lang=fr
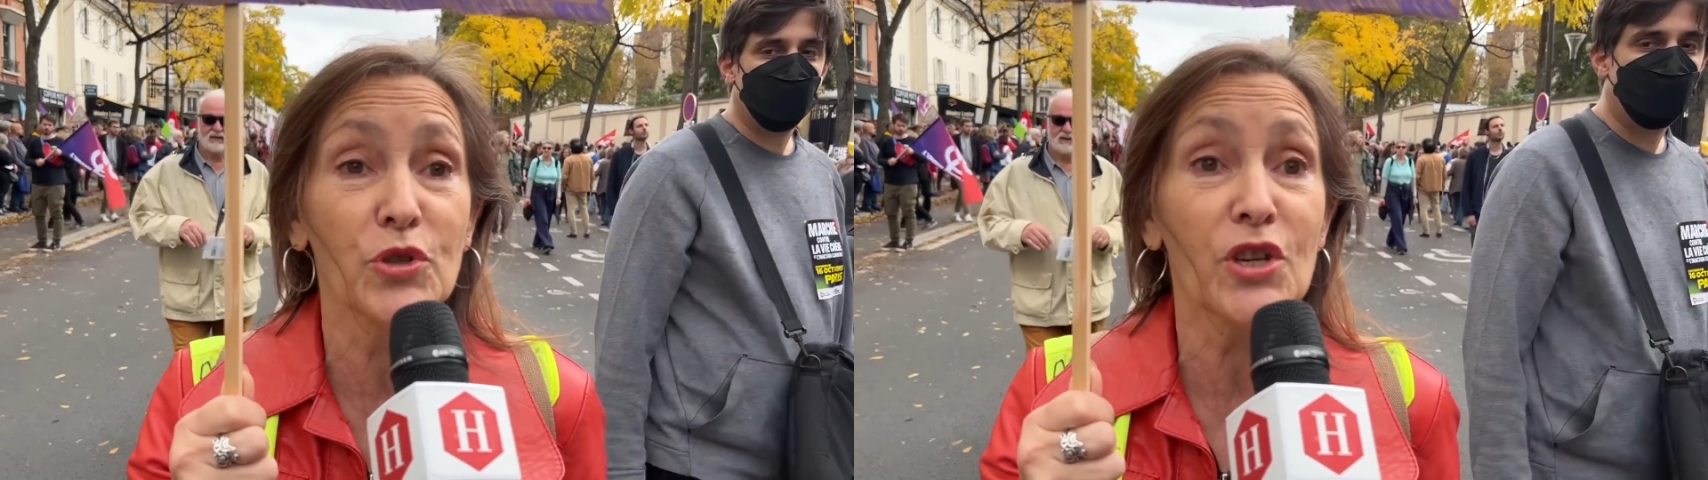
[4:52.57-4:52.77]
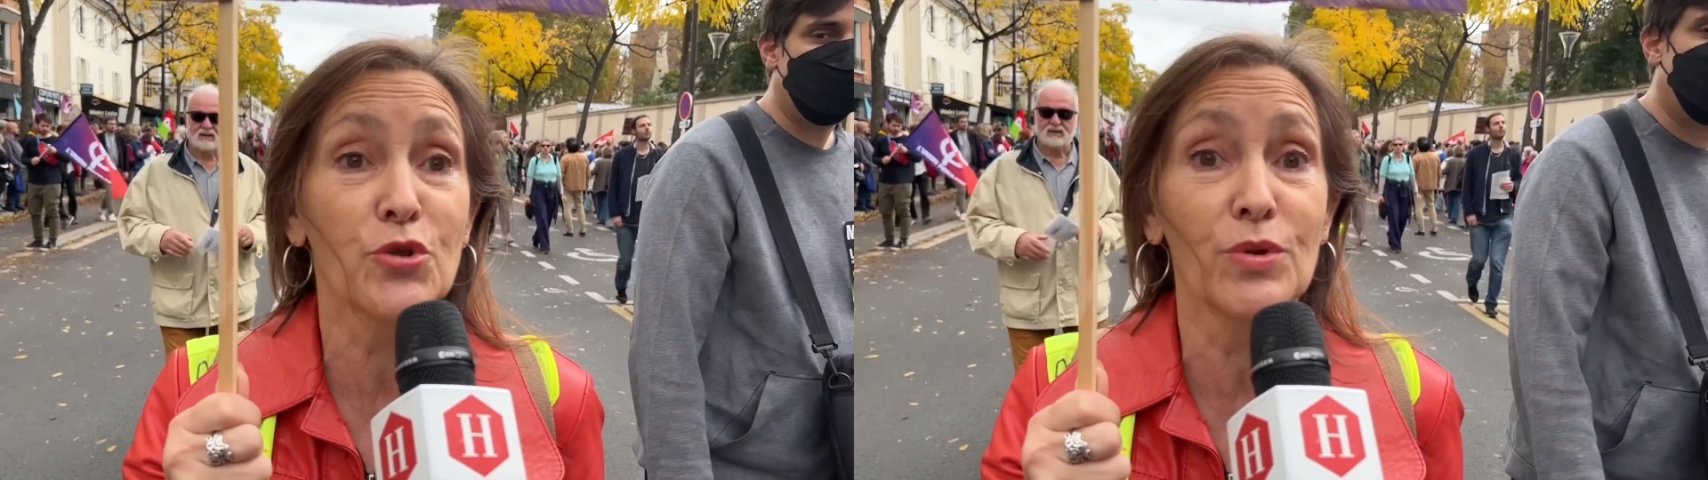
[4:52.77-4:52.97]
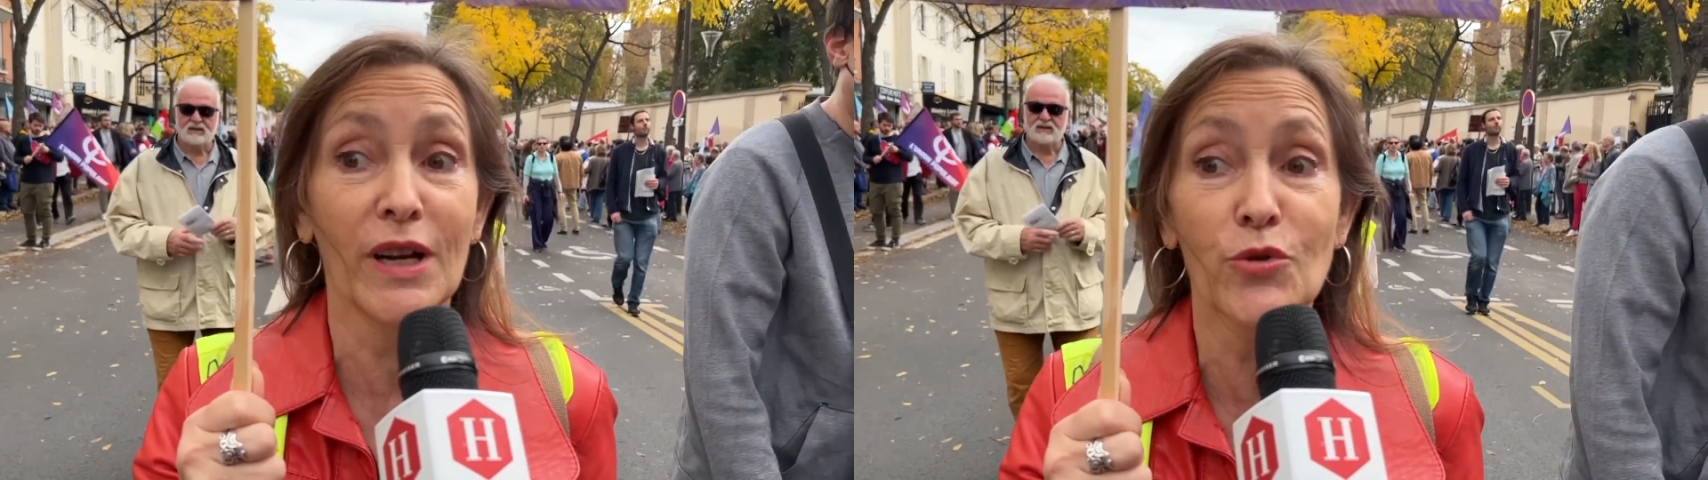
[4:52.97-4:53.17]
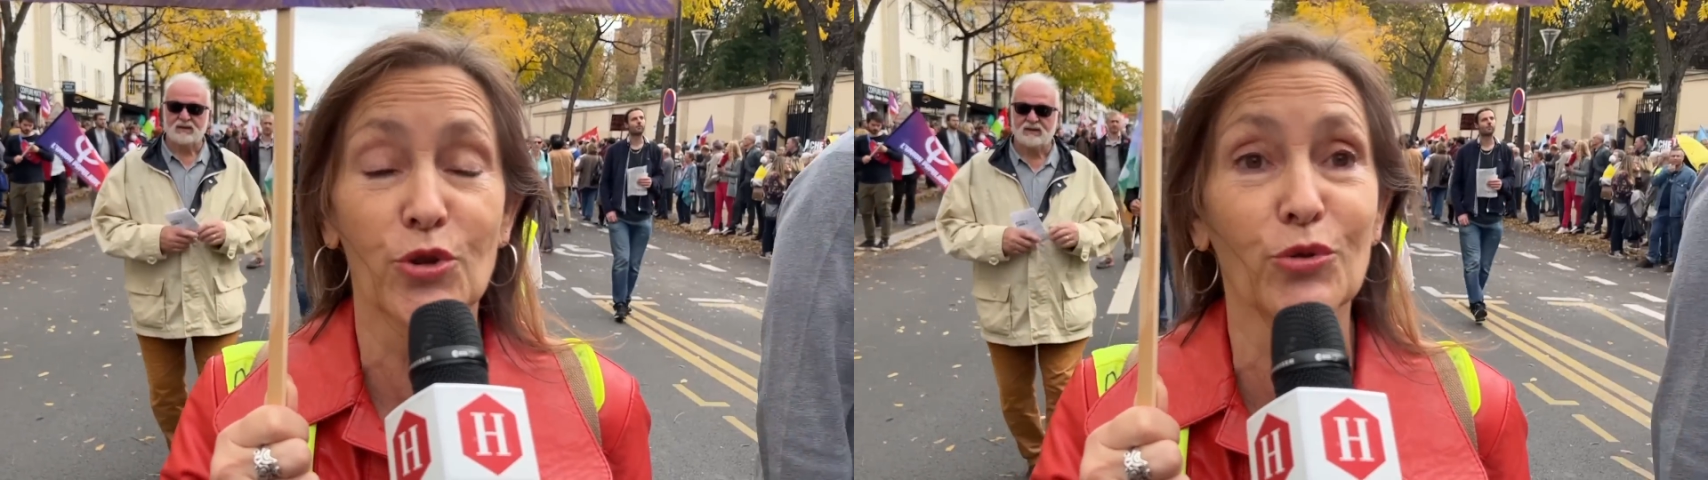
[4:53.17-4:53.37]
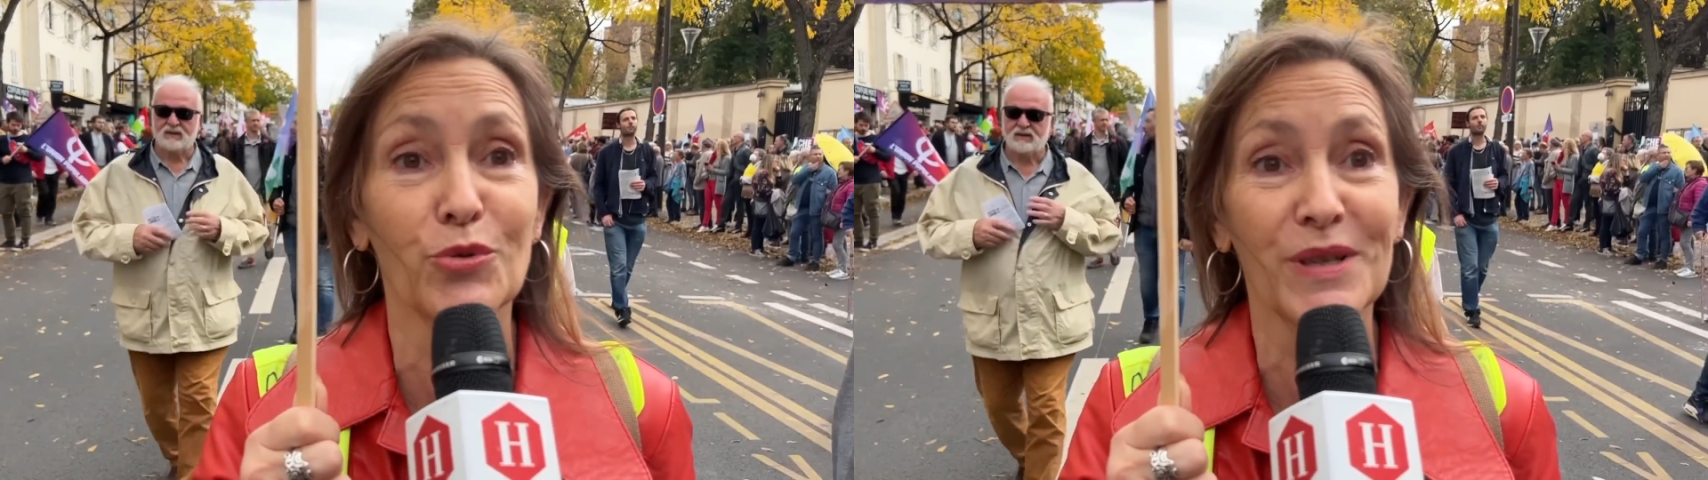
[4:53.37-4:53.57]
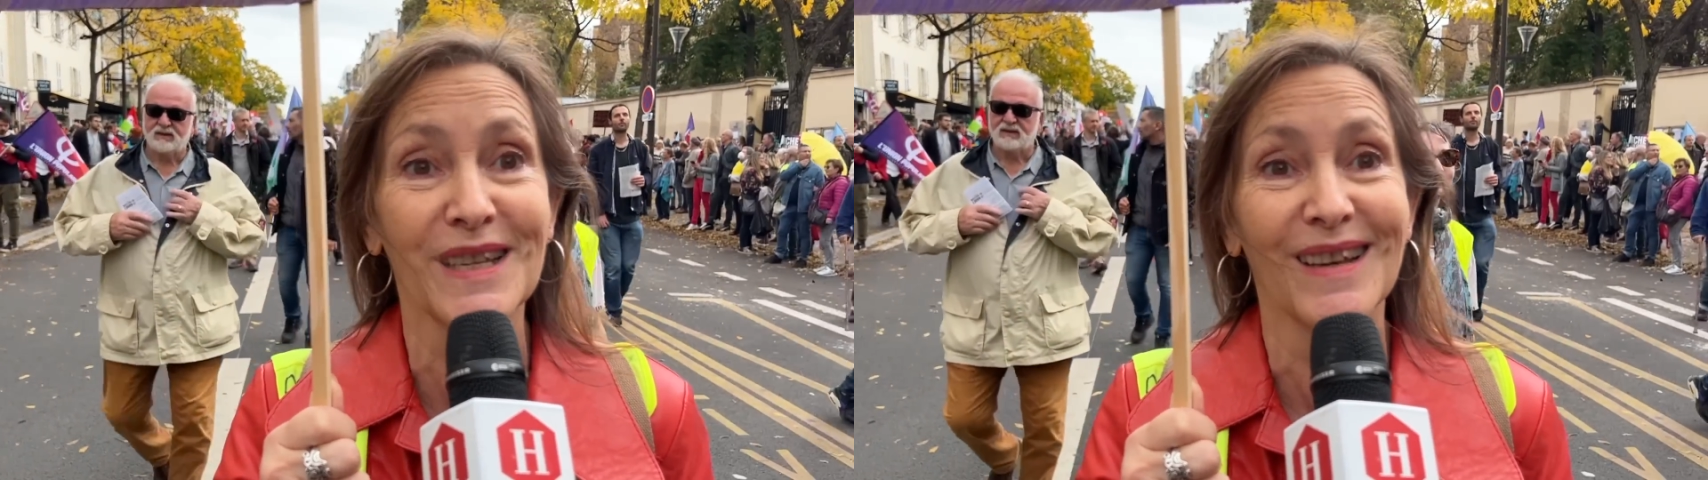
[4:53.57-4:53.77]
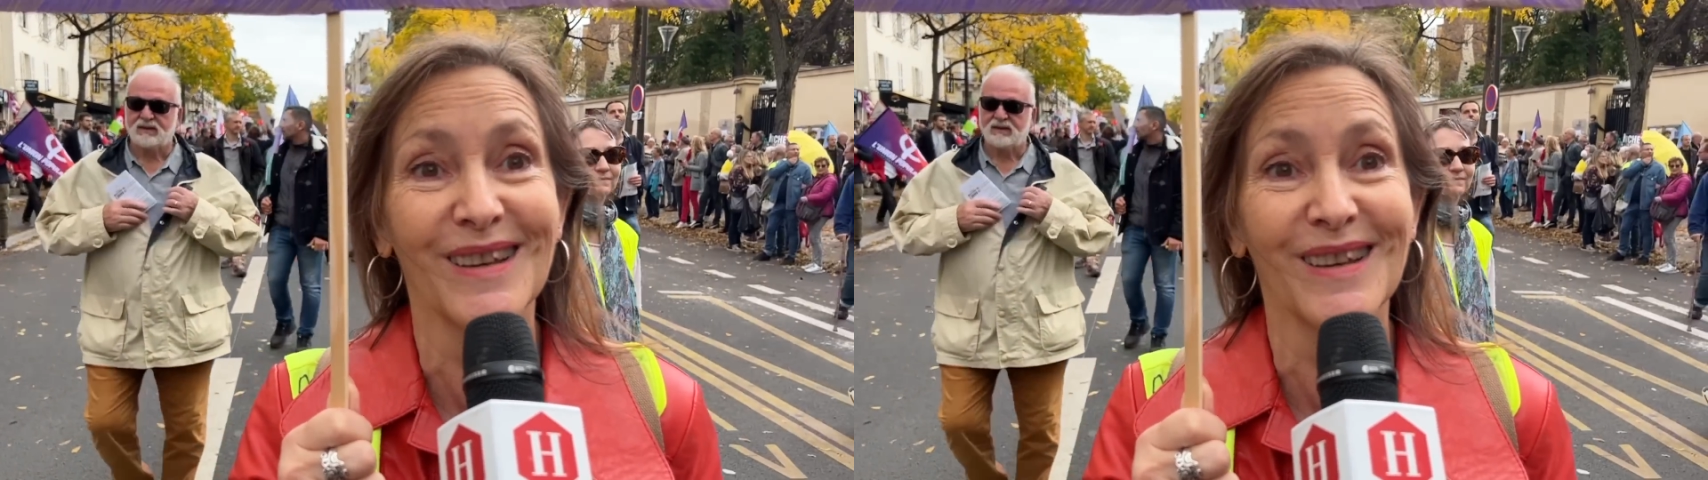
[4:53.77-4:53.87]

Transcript: ça que je suis là aujourd'hui,